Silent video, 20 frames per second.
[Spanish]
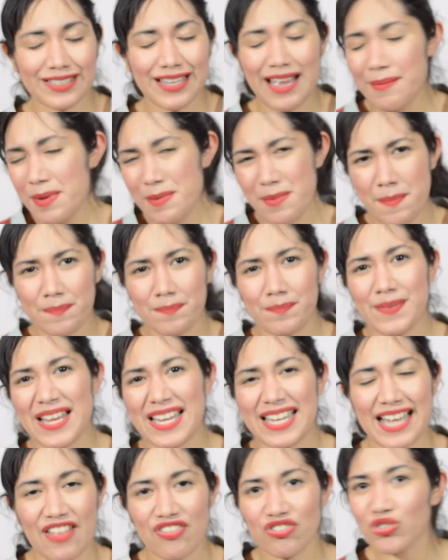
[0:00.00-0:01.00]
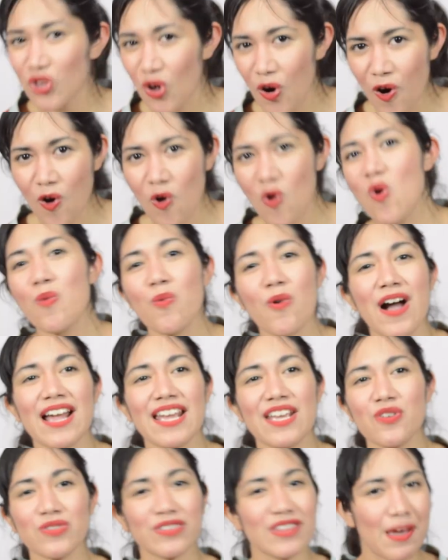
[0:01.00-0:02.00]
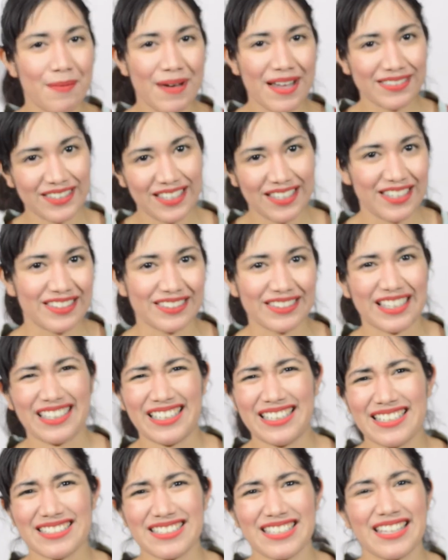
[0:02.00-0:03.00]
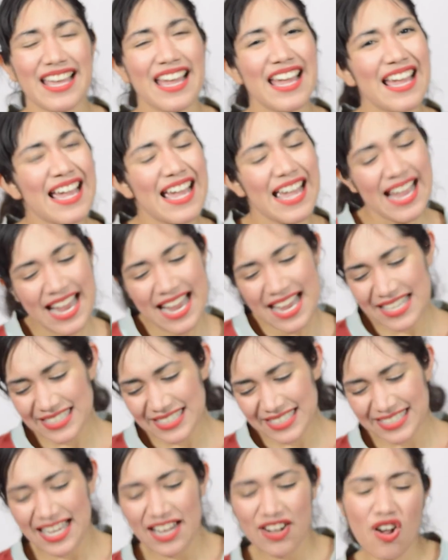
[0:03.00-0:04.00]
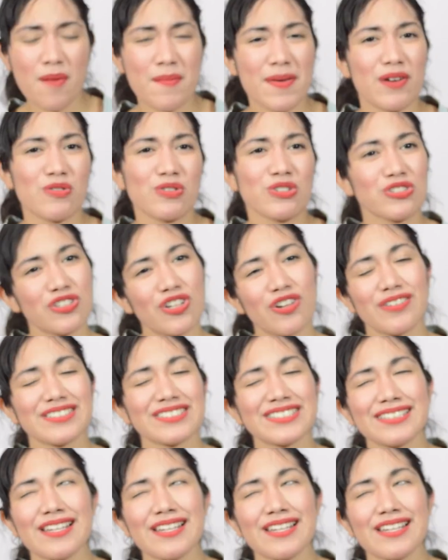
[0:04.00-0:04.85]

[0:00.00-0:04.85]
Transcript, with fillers: A mí me encantó. Hubo ahí un debate en internet así de, es que no me gustó.